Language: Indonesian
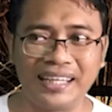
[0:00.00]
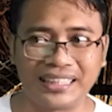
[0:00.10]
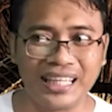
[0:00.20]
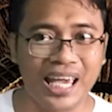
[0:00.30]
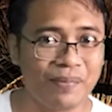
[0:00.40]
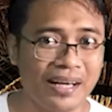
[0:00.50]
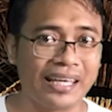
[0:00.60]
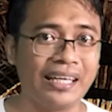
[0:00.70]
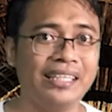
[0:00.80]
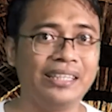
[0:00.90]
Bahasanya emang
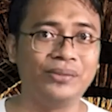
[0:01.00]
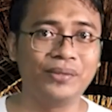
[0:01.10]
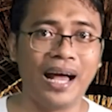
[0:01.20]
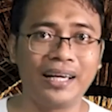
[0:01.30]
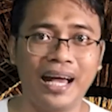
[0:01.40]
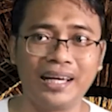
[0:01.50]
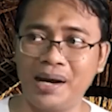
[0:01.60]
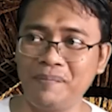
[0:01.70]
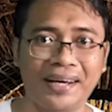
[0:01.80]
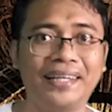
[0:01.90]
kayak gitu,
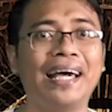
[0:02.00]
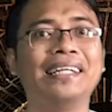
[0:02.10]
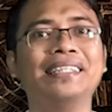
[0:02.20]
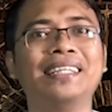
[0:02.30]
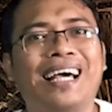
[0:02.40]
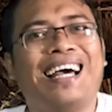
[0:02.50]
agak-agak Mardani.